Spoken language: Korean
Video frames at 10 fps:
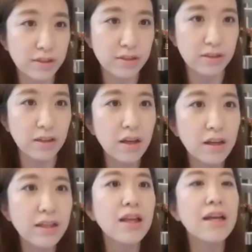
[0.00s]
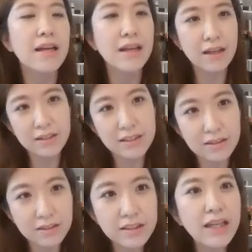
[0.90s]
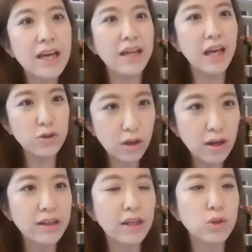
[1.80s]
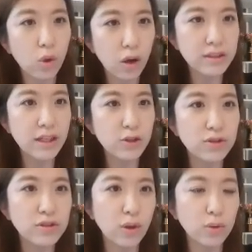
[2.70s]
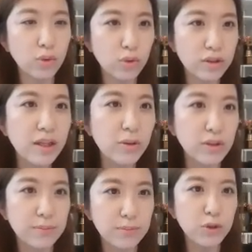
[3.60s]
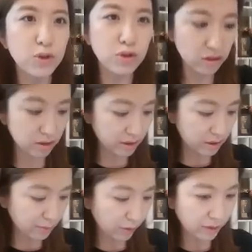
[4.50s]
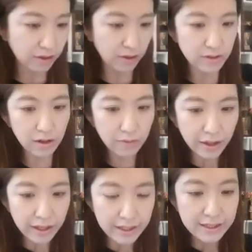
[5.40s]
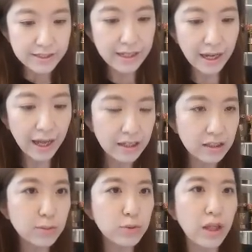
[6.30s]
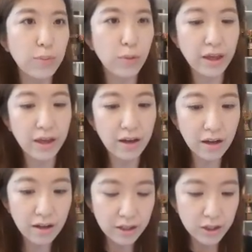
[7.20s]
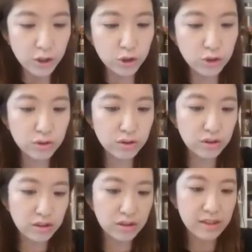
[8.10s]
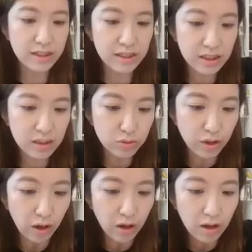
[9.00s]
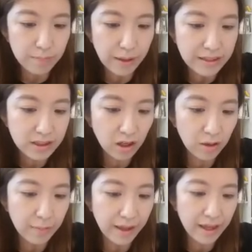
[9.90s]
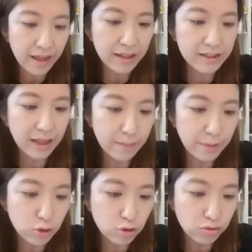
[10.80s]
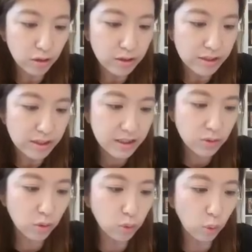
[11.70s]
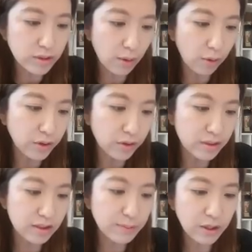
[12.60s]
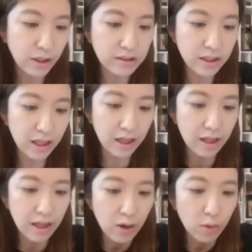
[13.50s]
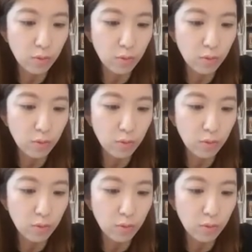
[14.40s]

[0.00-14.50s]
must. 근데 그냥 캐주얼하게 조언을 해주는 정도로 끝내고 싶으면 should를 쓰시면 되는 거죠. 자, 의문 해볼게요. 슈드를 쓰시고요. 맨 처음에 그 다음에 주어를 쓰시고 동사 원형을 쓰면 되는데